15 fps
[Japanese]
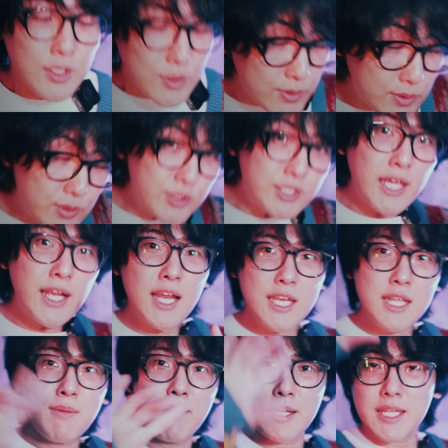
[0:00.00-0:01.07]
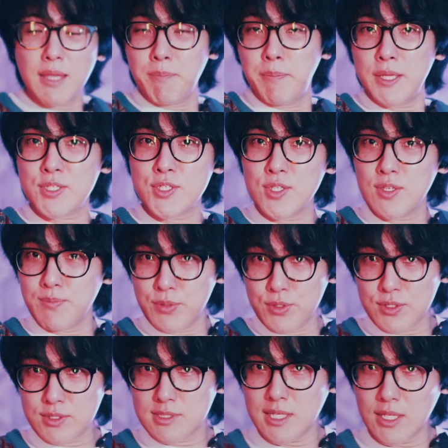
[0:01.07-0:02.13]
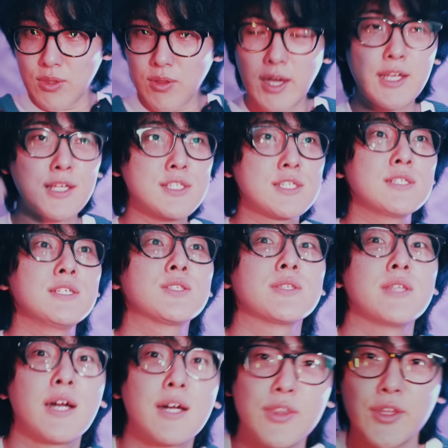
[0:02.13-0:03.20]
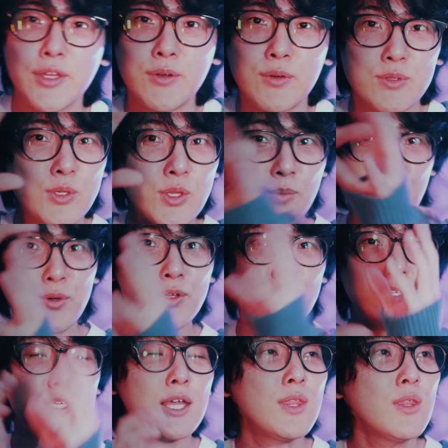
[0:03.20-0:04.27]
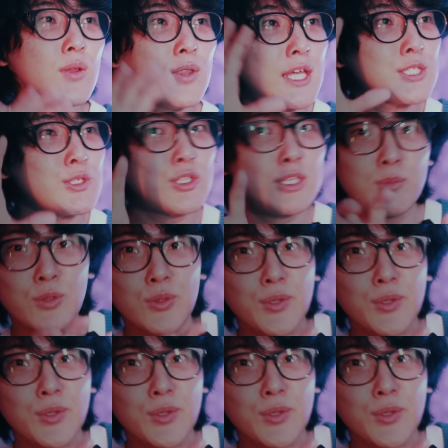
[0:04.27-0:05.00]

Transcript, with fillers: するとさらにまた別の物件の話に繋がってくる。その物件の謎を紐